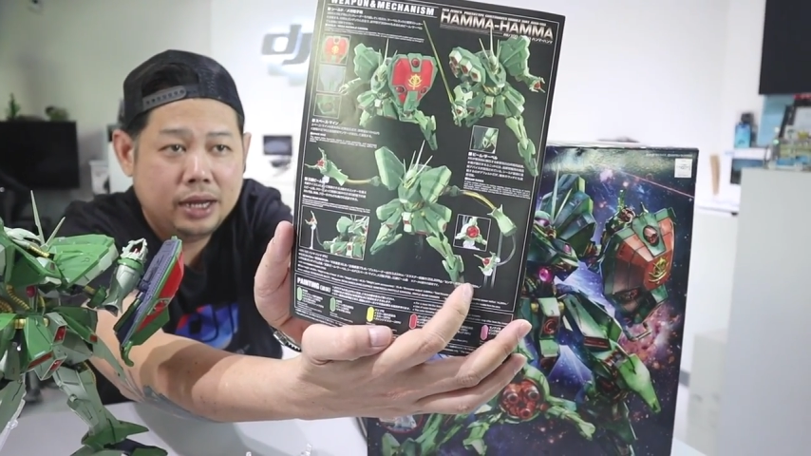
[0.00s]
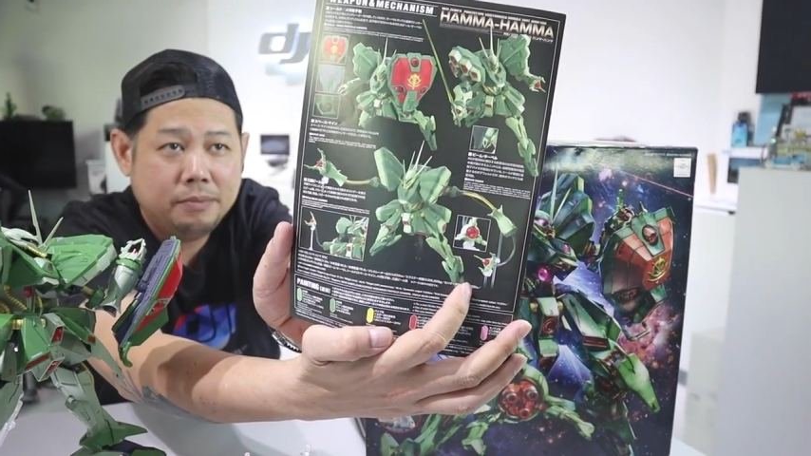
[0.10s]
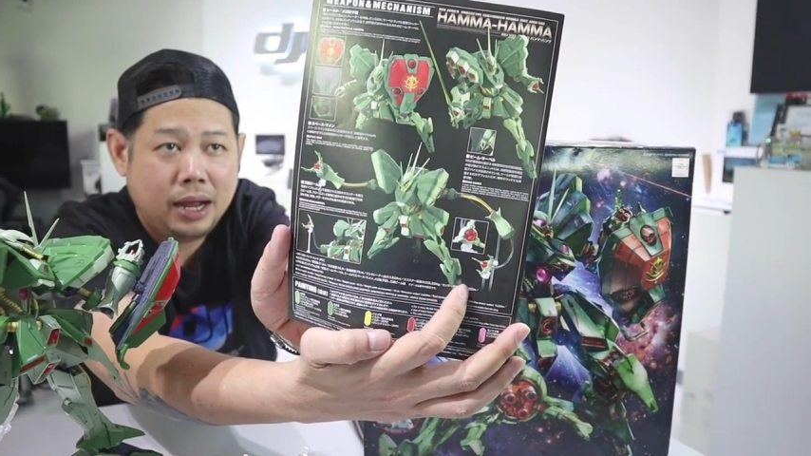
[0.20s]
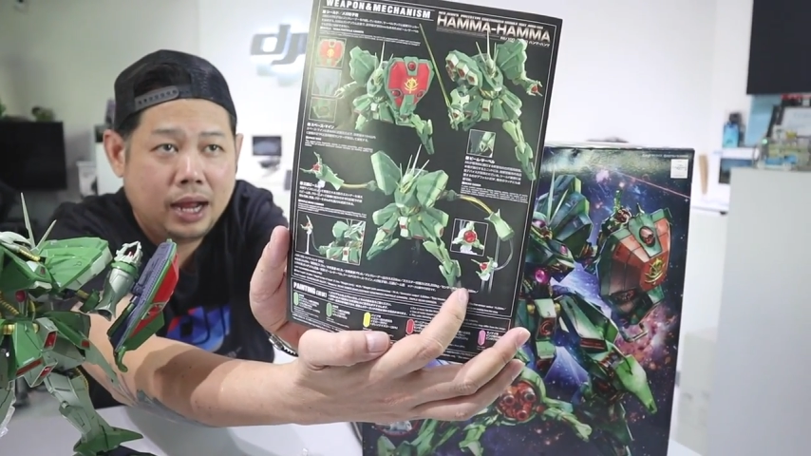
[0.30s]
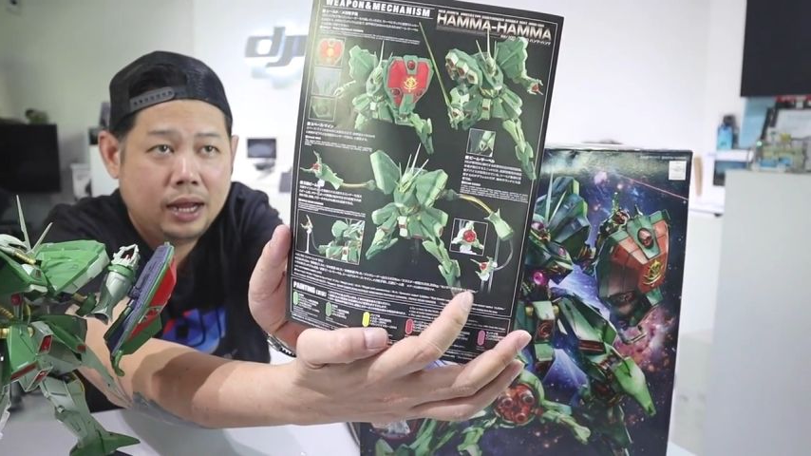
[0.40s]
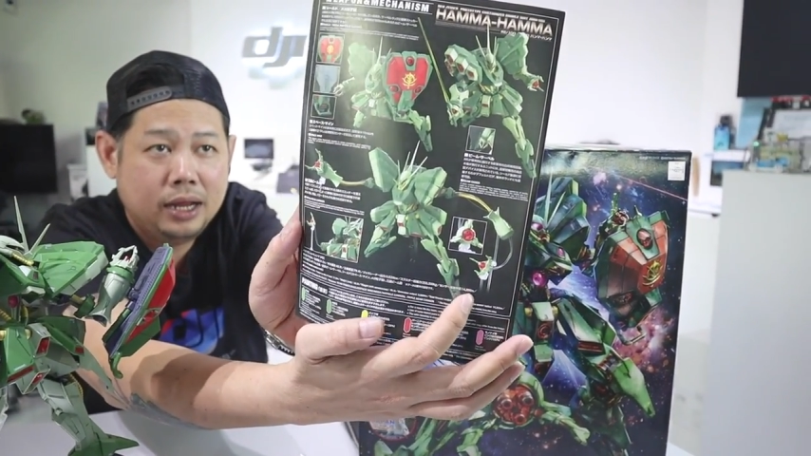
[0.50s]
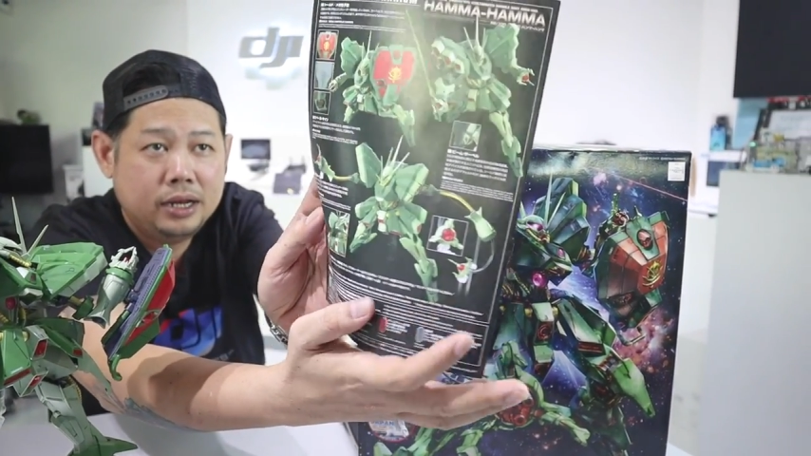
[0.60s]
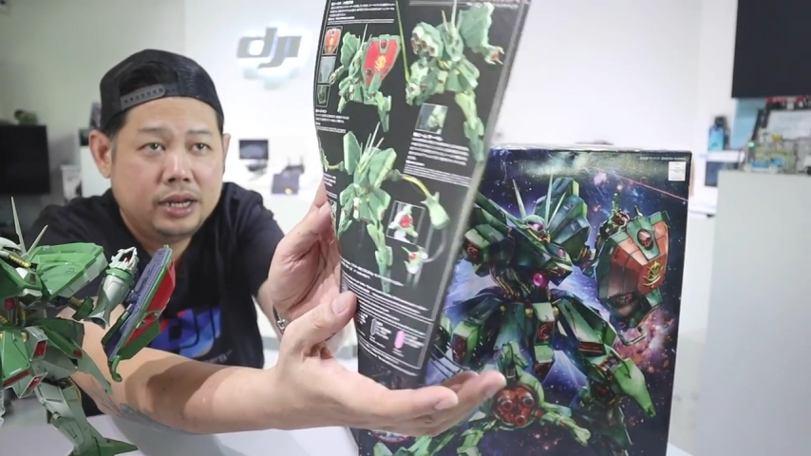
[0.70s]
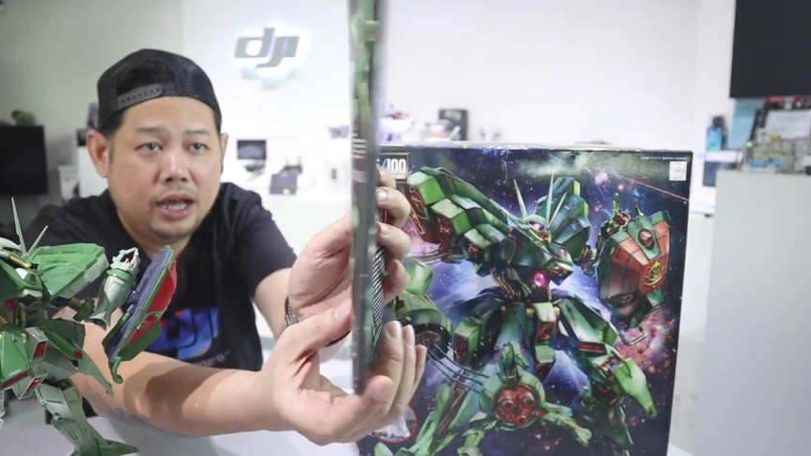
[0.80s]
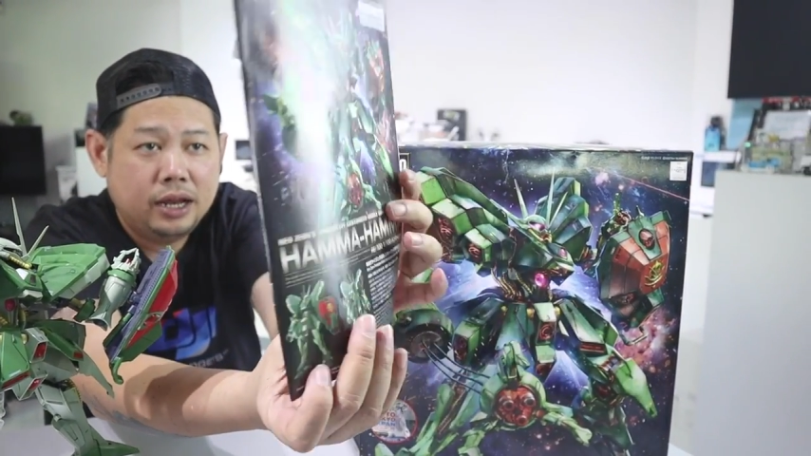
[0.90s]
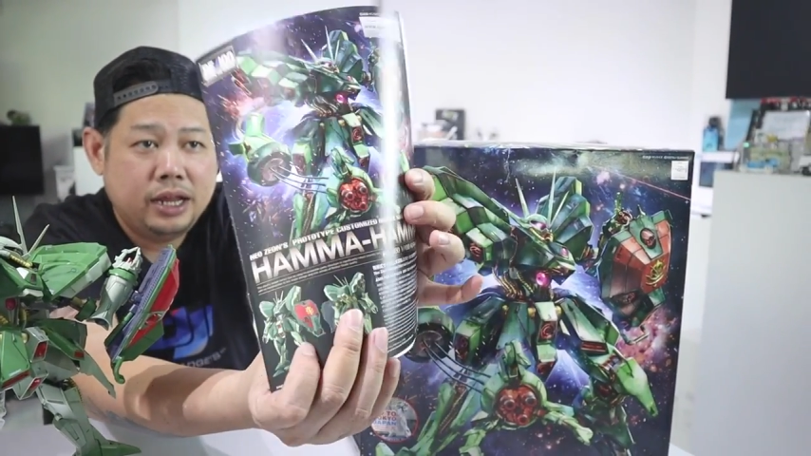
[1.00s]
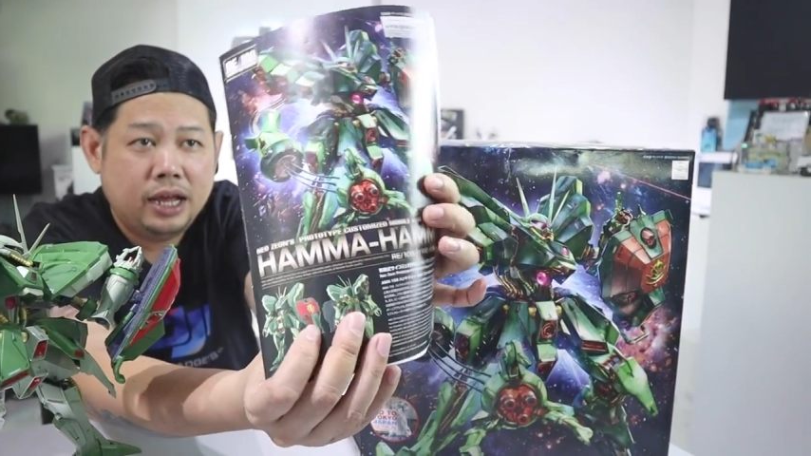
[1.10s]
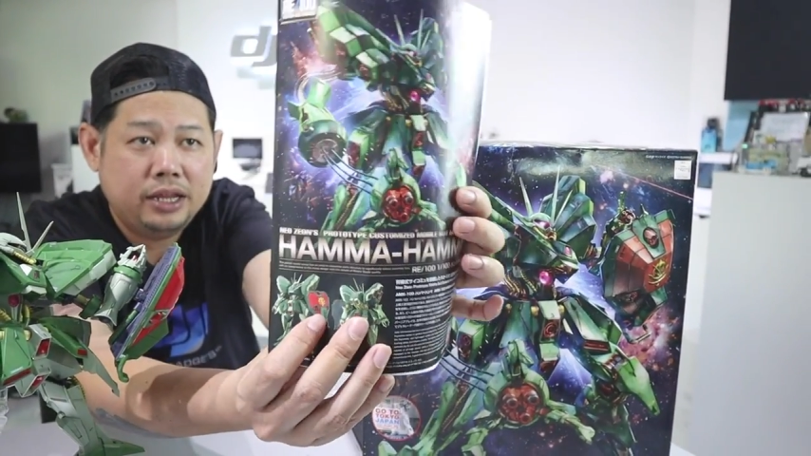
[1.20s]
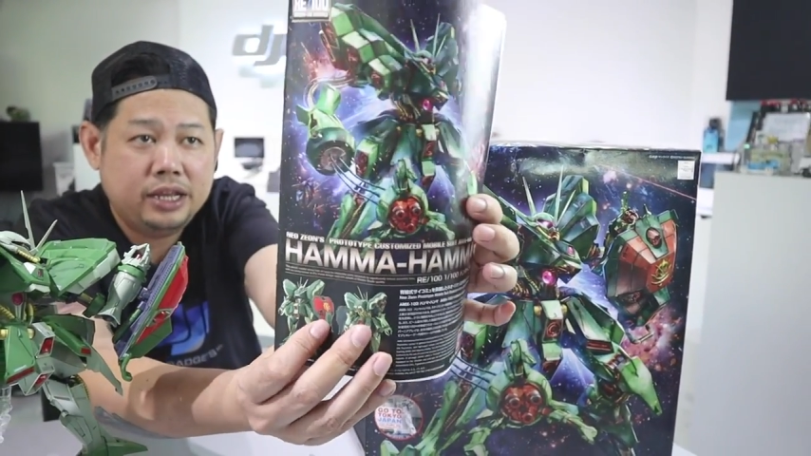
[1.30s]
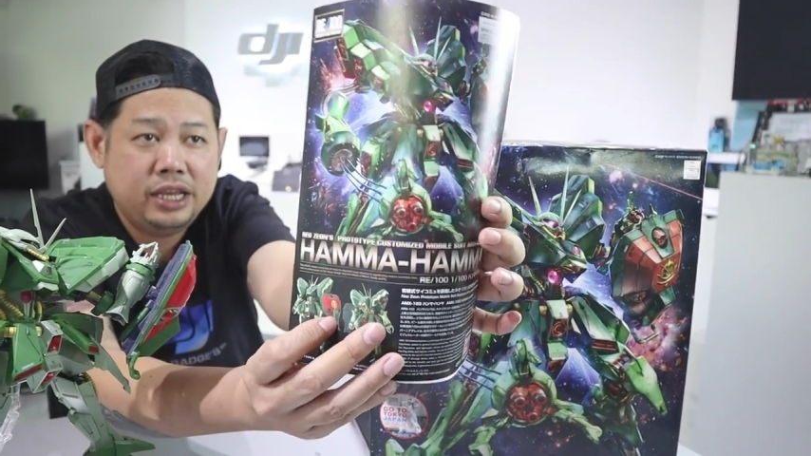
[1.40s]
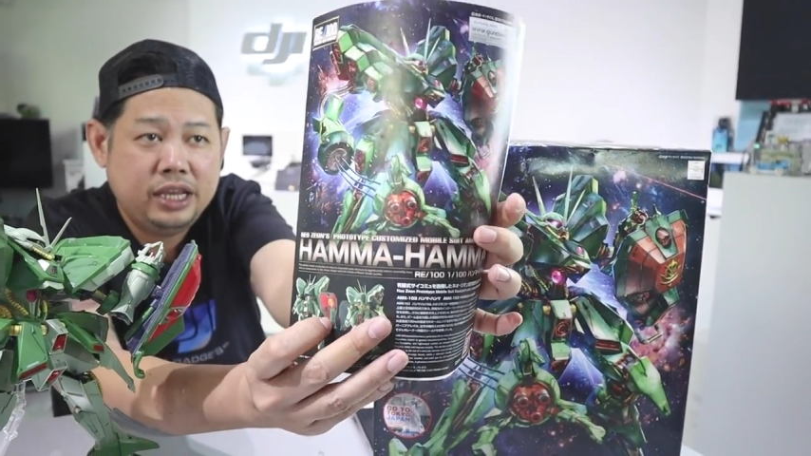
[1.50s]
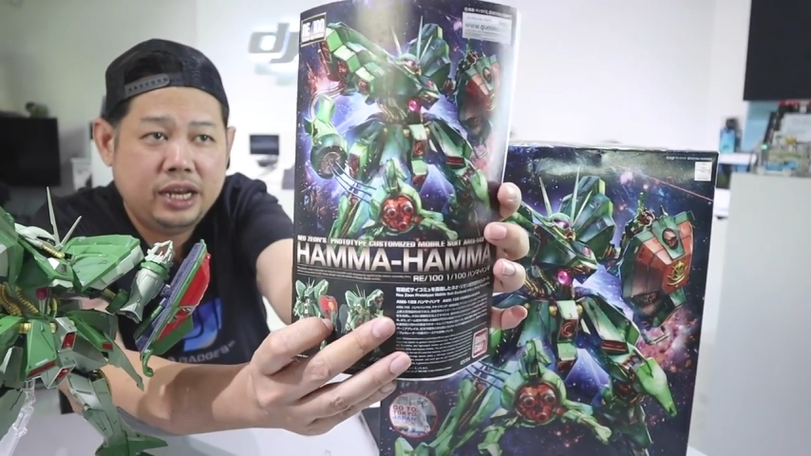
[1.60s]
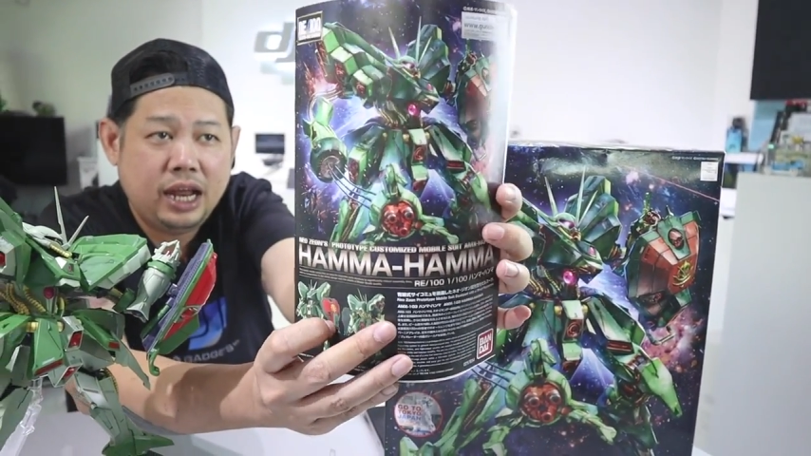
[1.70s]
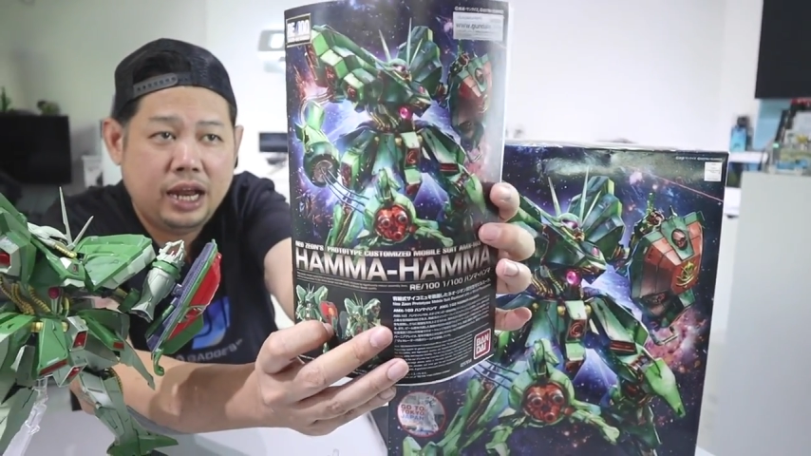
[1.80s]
เห็นไหมเนี่ยเนี่ยอย่างนี้ก็